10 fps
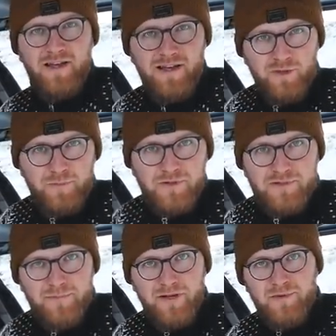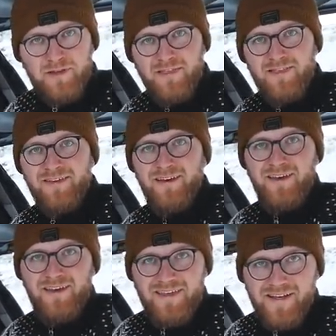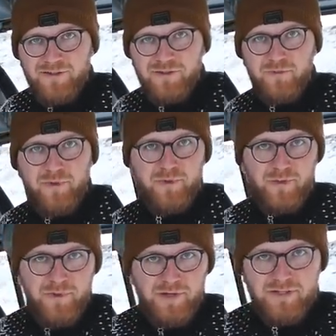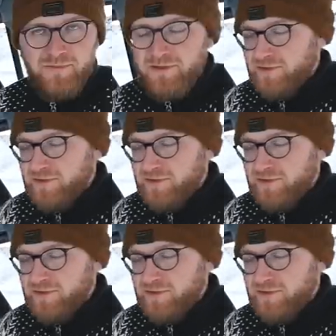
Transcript: ale dopiero za parę miesięcy. Jak to zrobimy, to pokażemy